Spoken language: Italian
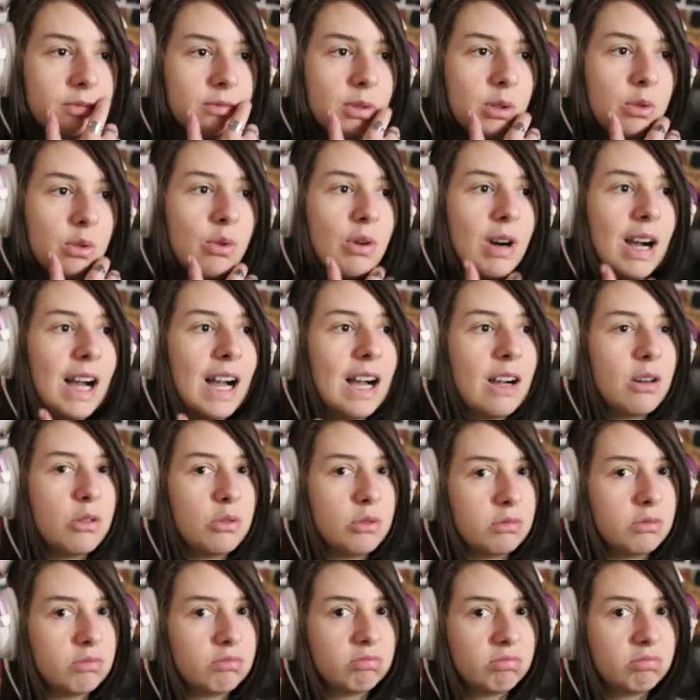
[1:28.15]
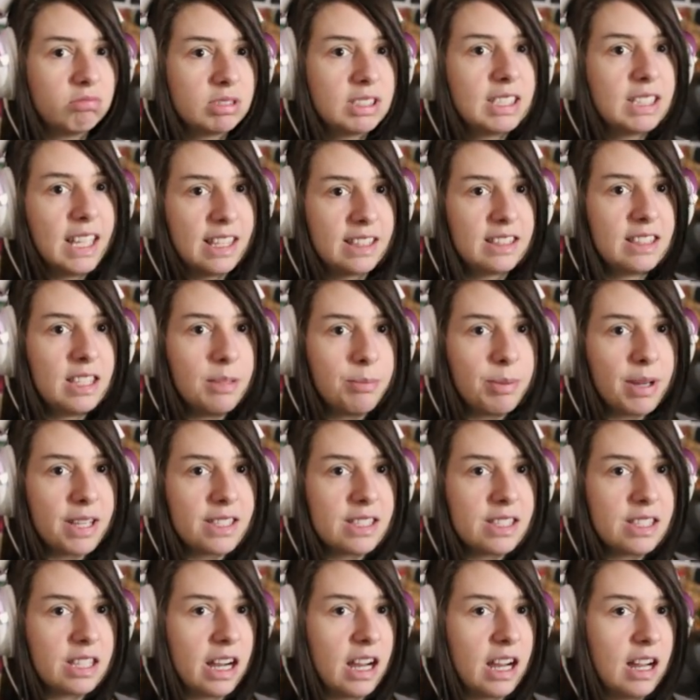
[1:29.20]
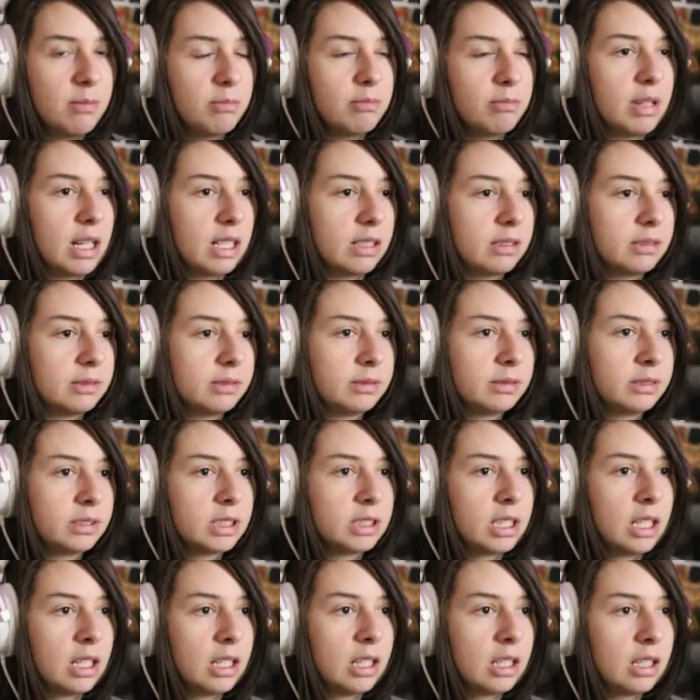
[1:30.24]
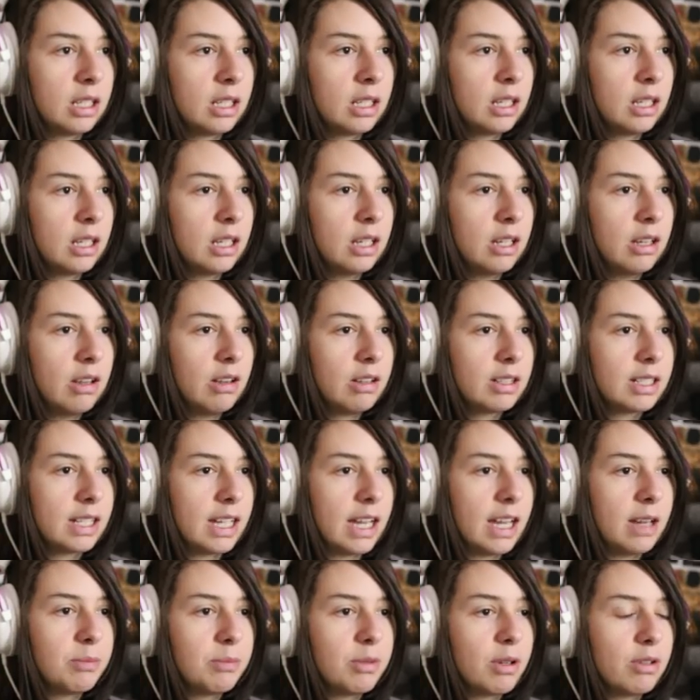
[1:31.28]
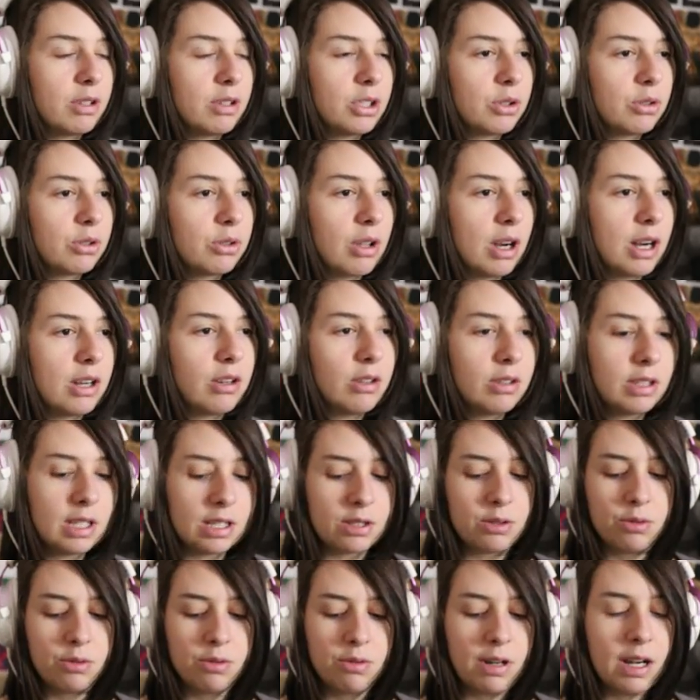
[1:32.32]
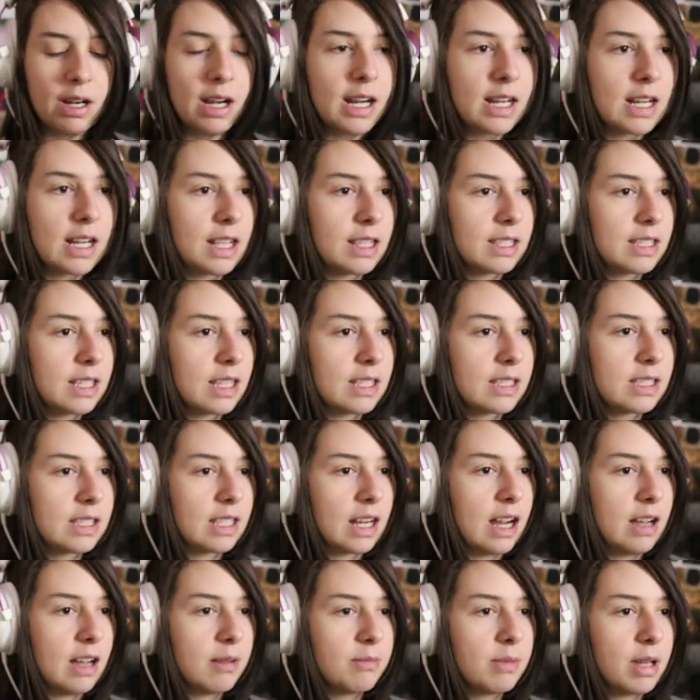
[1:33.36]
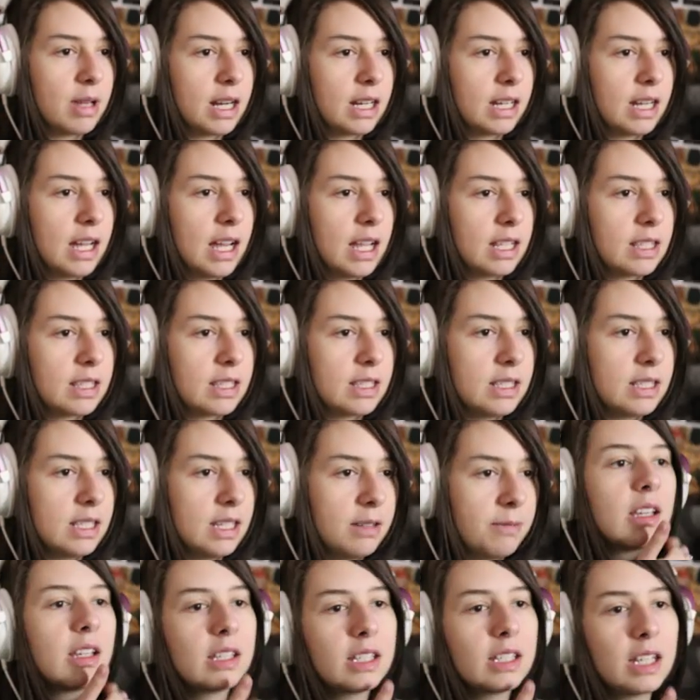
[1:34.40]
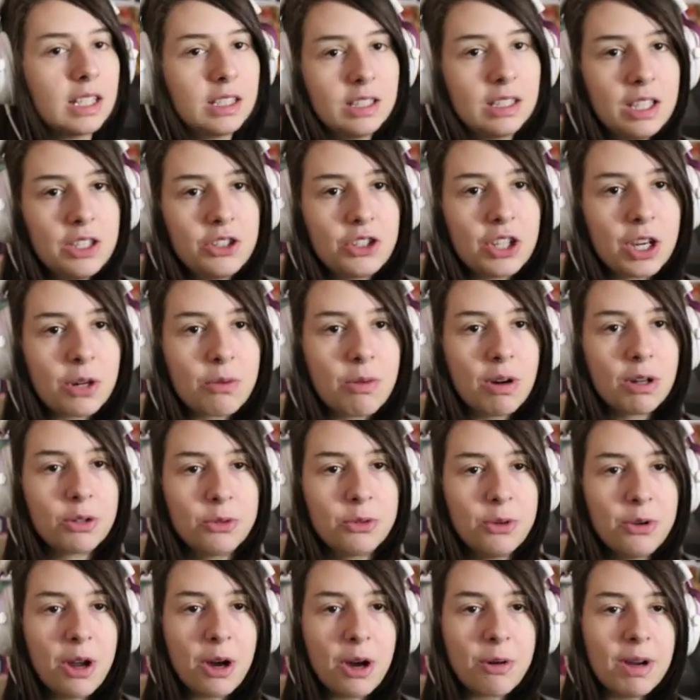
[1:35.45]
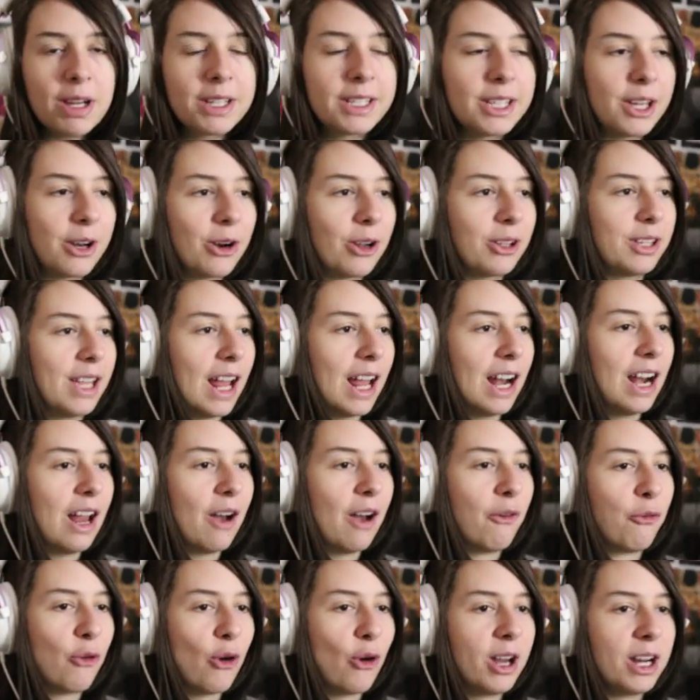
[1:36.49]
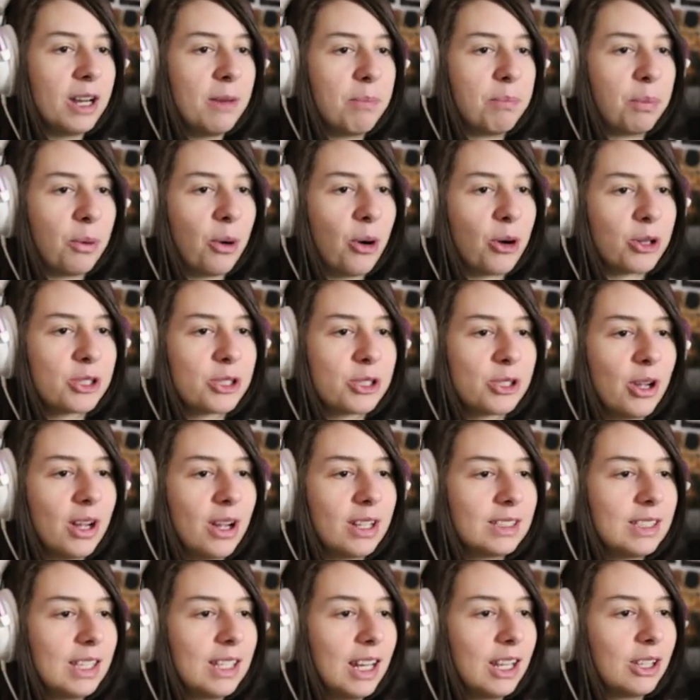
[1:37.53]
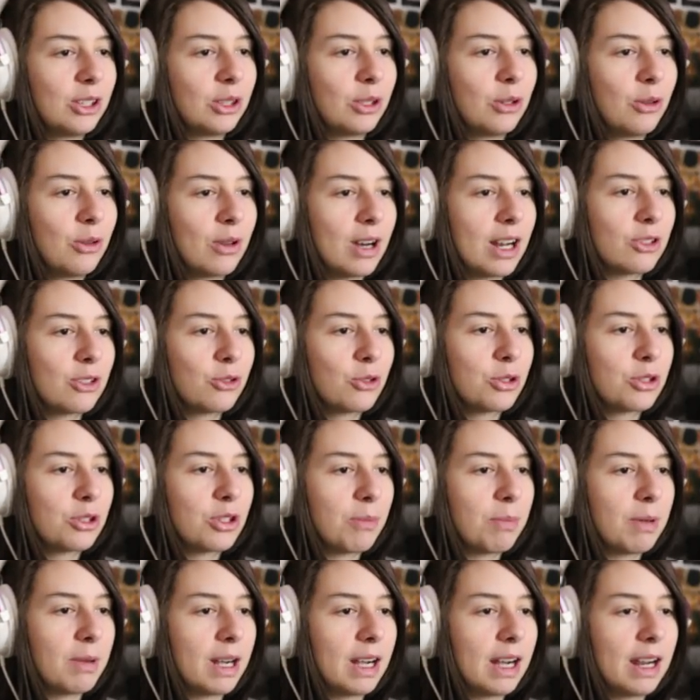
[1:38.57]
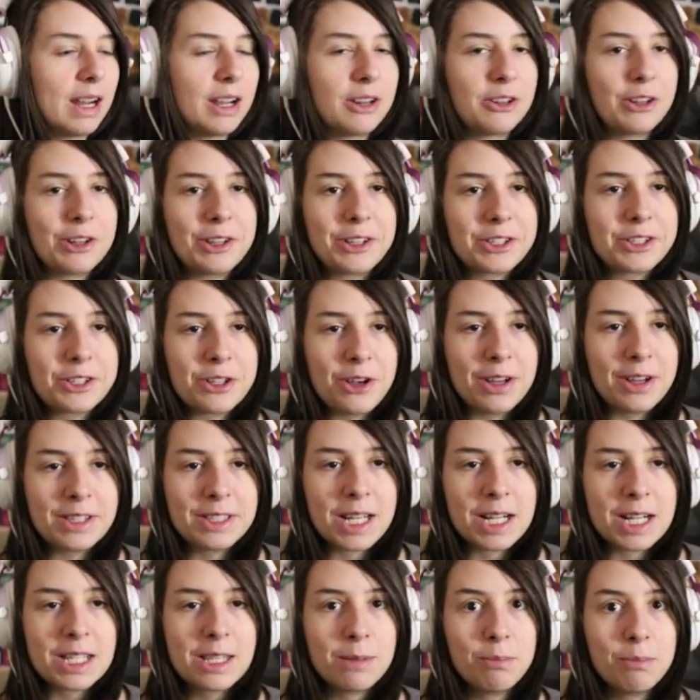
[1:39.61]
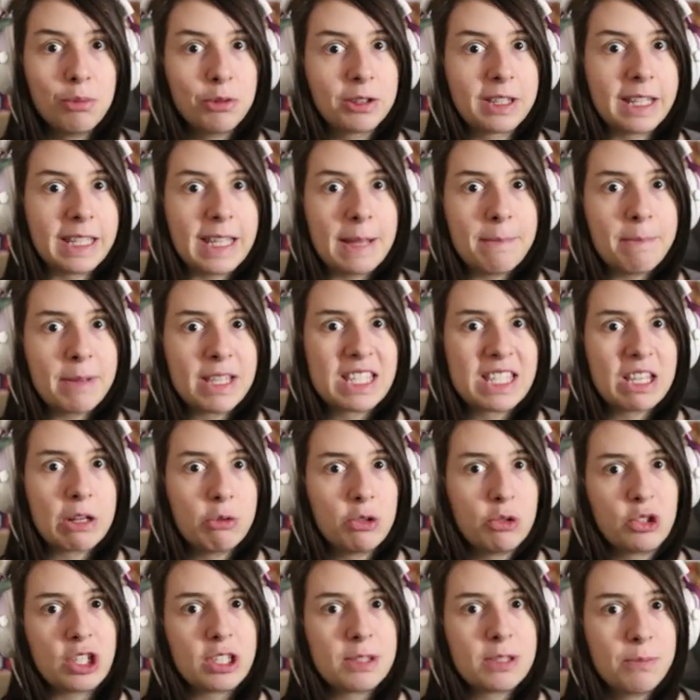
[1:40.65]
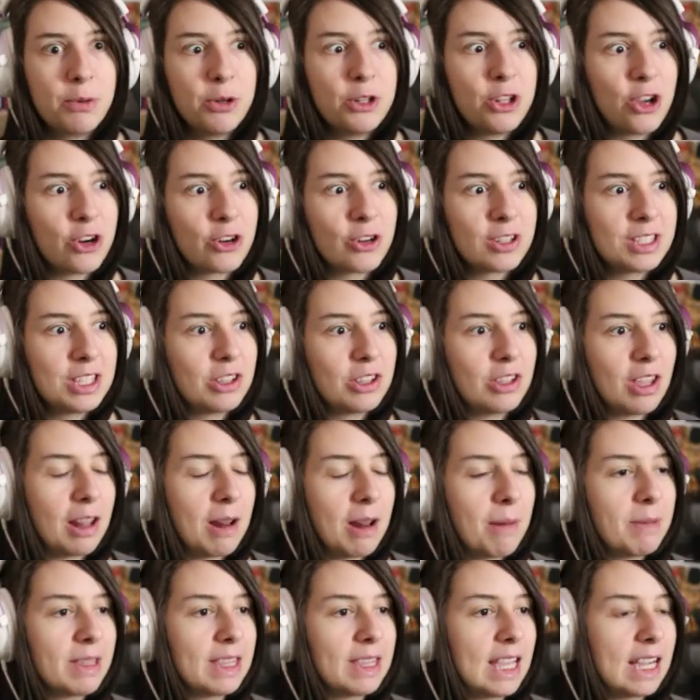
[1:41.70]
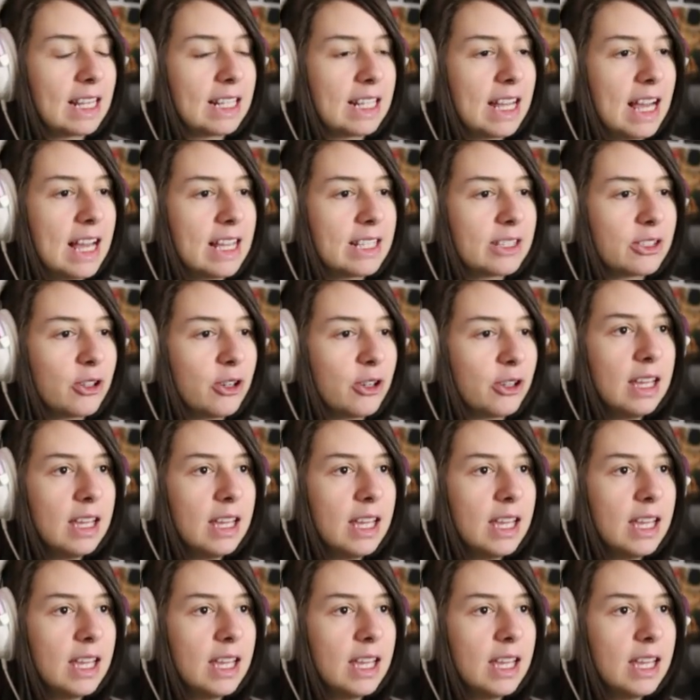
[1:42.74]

Wow, che tipa stramba! Ok, abbiamo ricevuto una nota su ragazza stramba, ragazzi. Che dice qualcuno ha qualche rotella fuori posto, addirittura, giusto per, non so, essersi buttata in mezzo a un cespuglio così totalmente a caso.